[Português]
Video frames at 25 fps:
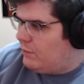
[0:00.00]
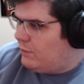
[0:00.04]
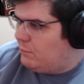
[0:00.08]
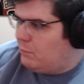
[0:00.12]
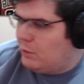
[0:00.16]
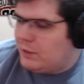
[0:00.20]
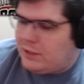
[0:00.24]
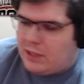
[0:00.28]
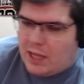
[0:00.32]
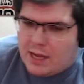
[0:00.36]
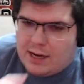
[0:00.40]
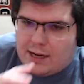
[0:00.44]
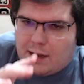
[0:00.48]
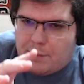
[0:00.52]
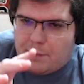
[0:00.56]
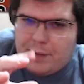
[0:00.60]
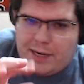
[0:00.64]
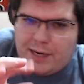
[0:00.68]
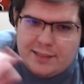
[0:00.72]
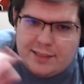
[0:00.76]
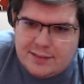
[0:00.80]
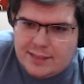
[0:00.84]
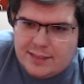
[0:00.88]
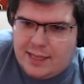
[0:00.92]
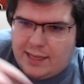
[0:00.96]
Botar a
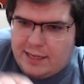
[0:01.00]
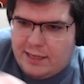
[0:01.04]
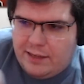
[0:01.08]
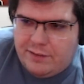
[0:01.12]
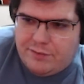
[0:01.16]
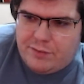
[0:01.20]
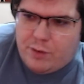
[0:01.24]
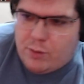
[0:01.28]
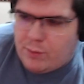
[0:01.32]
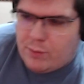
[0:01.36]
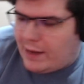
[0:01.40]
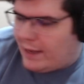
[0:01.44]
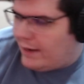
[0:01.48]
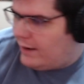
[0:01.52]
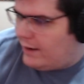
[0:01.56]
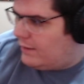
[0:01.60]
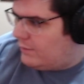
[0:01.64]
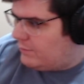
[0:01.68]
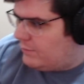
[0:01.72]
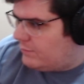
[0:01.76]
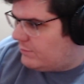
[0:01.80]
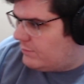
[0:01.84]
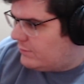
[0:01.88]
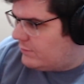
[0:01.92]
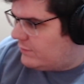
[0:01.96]
câmerazinha ali e ver o
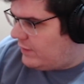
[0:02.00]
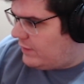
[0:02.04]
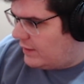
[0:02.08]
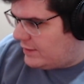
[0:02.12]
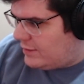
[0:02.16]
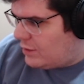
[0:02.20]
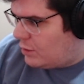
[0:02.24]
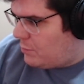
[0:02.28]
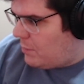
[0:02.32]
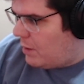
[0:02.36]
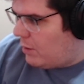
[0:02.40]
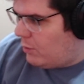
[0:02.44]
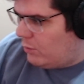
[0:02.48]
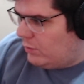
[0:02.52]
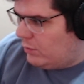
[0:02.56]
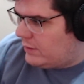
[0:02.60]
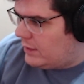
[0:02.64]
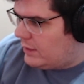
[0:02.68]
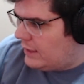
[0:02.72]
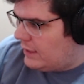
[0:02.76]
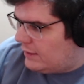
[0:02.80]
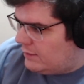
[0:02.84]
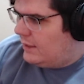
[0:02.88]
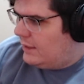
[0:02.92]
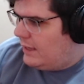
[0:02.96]
cara fazendo o bagulho, tá
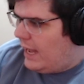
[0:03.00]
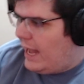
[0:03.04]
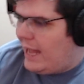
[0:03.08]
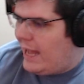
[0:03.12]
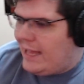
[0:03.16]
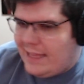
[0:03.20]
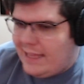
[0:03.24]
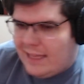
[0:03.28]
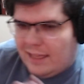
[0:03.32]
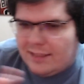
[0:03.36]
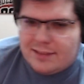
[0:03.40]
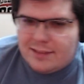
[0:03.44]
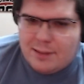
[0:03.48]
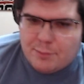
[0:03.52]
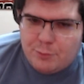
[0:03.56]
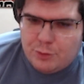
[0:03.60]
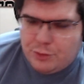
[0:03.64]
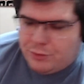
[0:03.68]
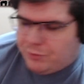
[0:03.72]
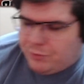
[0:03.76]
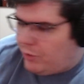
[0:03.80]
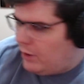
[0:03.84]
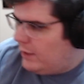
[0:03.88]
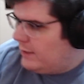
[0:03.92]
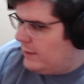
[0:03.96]
ligado? Aí ia ser muito
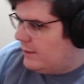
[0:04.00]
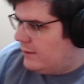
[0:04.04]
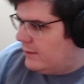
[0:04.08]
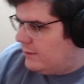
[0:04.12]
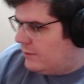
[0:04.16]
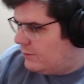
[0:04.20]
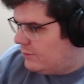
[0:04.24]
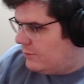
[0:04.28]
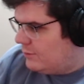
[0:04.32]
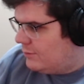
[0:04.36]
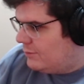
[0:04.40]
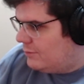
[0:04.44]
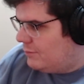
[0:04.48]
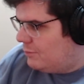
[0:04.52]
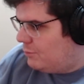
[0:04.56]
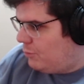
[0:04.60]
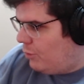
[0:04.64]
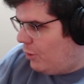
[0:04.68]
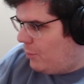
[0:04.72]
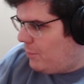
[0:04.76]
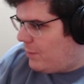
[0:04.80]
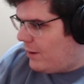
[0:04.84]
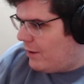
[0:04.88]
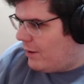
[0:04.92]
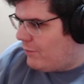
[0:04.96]
foda. Pô,
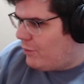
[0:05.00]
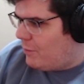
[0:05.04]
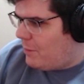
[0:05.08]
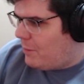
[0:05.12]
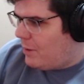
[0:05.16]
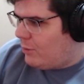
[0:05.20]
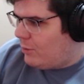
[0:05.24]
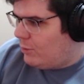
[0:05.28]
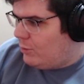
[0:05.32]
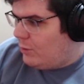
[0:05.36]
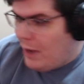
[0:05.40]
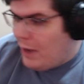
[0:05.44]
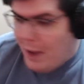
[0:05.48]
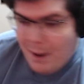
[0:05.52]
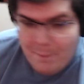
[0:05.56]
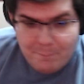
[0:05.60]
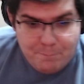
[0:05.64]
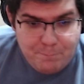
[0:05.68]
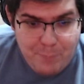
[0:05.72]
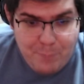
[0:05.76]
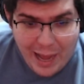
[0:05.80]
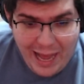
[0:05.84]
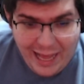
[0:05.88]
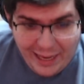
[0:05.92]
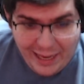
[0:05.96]
pra ver o bagulho.
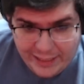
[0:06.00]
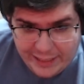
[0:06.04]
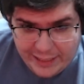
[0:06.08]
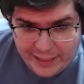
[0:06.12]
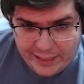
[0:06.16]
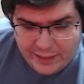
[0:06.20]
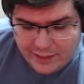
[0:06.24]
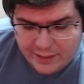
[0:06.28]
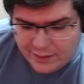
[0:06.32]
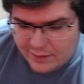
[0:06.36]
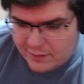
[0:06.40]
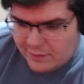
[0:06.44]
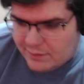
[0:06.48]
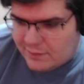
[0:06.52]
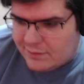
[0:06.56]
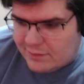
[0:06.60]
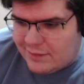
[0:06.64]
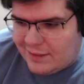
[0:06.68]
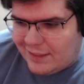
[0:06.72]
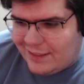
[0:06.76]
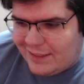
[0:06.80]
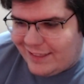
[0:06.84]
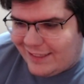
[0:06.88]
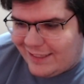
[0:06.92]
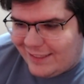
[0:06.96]
Pare! Tá
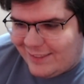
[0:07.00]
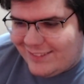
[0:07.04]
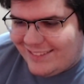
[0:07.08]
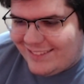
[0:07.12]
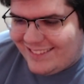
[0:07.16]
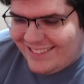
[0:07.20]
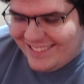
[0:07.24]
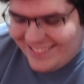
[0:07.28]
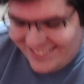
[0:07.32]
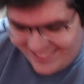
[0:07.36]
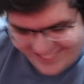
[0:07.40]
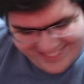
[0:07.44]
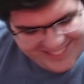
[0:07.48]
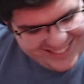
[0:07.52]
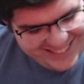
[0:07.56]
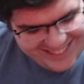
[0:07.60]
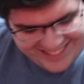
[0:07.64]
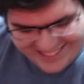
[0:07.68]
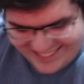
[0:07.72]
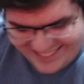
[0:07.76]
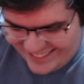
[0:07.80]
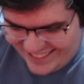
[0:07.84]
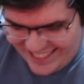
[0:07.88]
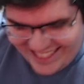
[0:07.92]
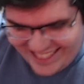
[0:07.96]
ligado?
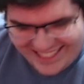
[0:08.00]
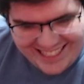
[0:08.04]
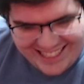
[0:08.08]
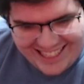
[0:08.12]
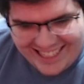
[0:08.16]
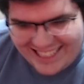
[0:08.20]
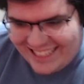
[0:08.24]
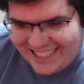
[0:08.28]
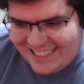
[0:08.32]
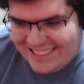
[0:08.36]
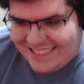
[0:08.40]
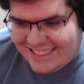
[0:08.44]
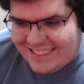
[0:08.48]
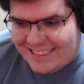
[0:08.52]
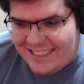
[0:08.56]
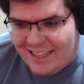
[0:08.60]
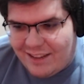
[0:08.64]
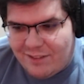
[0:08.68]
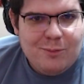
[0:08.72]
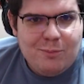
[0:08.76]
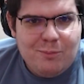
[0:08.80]
Inacreditável.